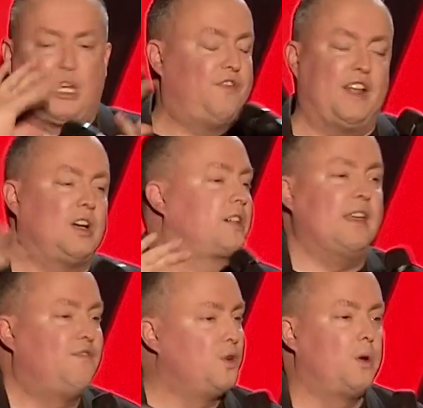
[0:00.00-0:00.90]
j'ai fait, OK,
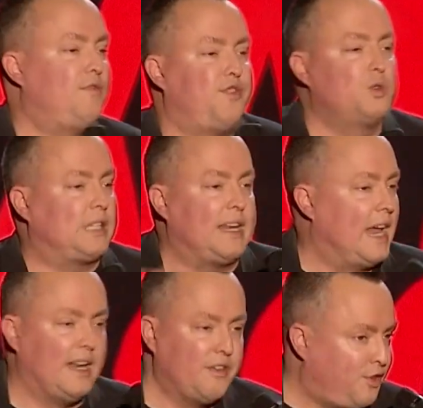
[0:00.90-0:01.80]
il faut, s'en
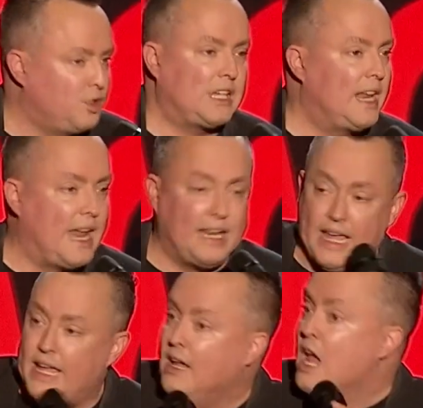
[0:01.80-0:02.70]
aller, il faut s'en
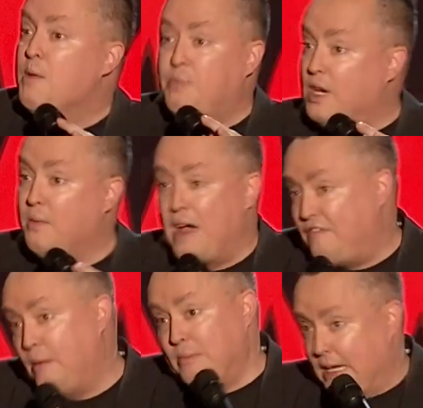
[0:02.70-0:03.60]
aller. Puis là, ma
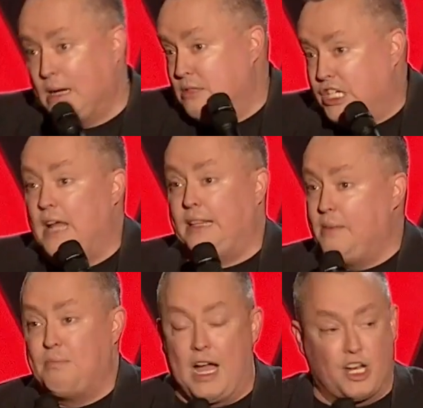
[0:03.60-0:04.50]
femme était comme, je suis en train
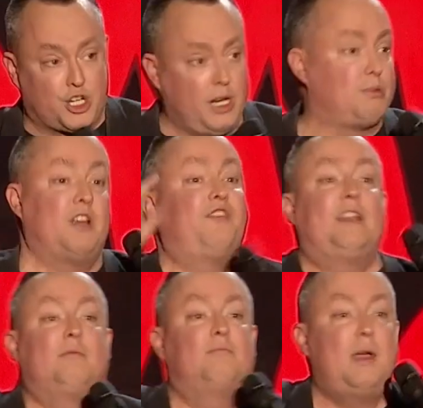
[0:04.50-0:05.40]
de manger, puis j'ai fait,
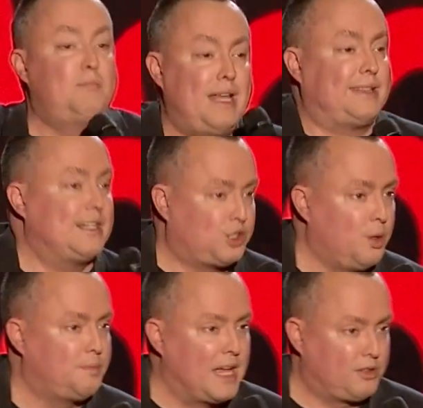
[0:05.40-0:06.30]
mets ta
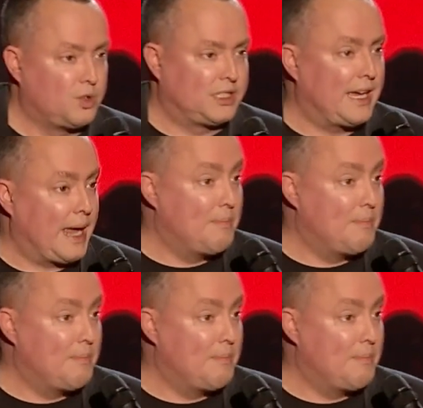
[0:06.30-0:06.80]
soupe dans ton sac à